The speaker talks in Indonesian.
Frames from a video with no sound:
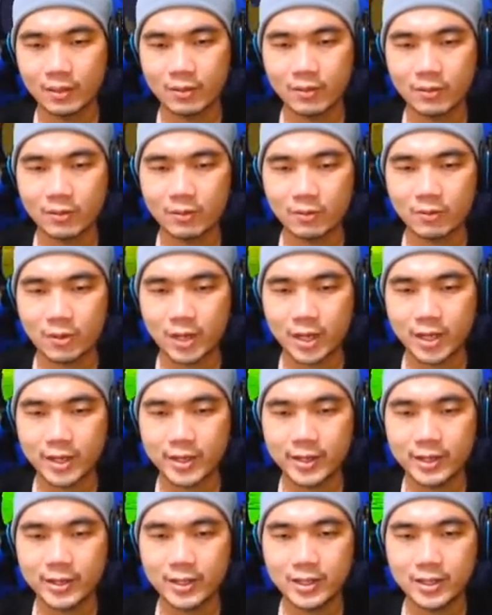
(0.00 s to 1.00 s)

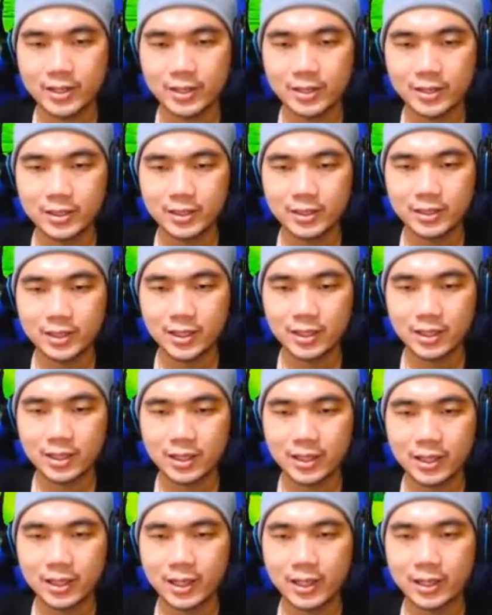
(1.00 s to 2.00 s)
alright dan kita
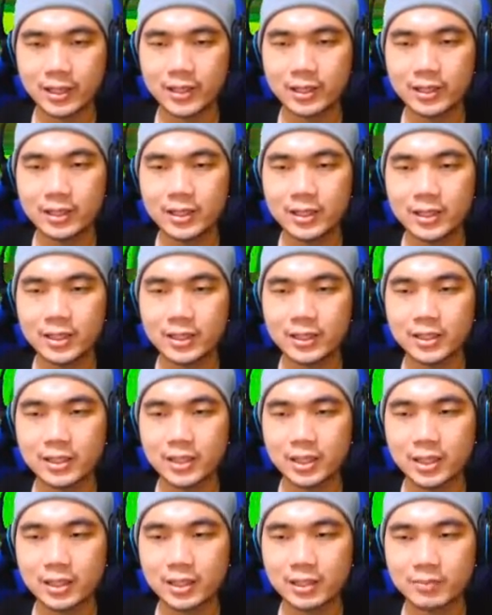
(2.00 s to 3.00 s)
akan naik lagi dan
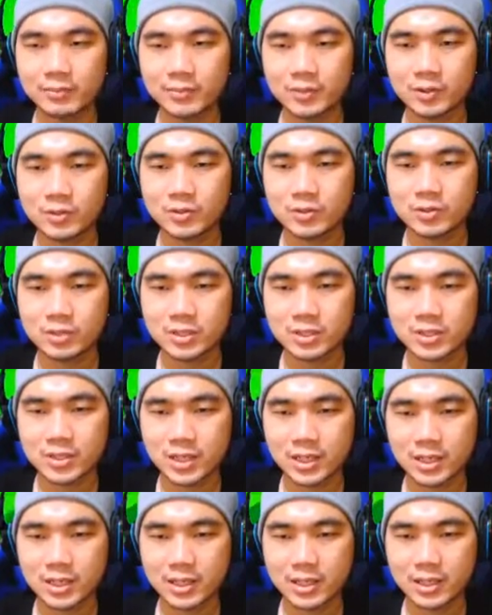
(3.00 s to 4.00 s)
kita akan menuju ke
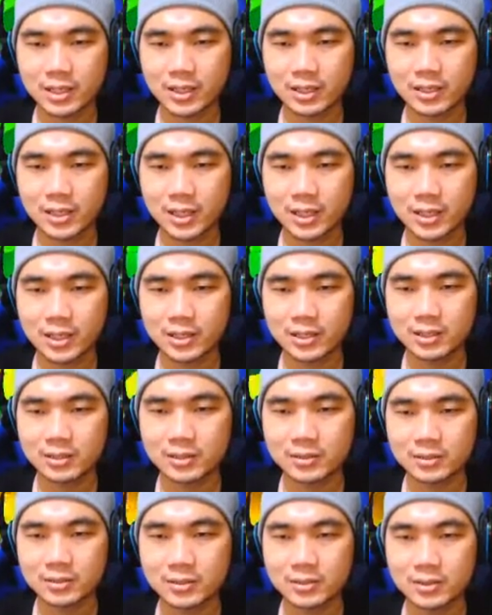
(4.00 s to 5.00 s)
sana
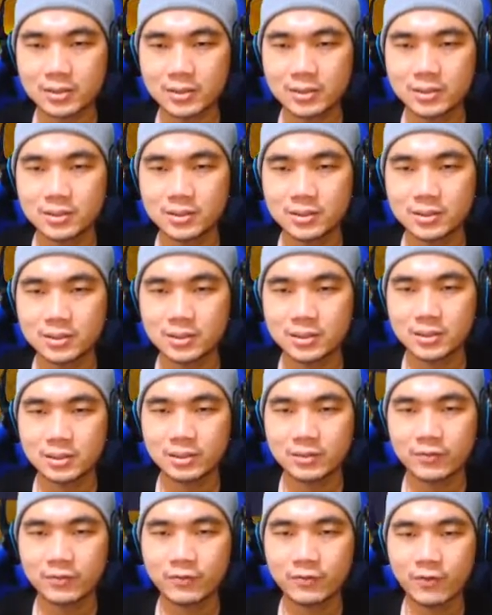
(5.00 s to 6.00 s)
dan
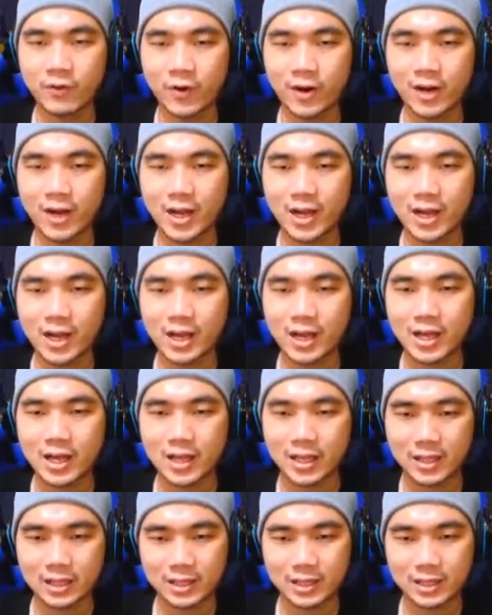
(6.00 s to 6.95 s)
Oilah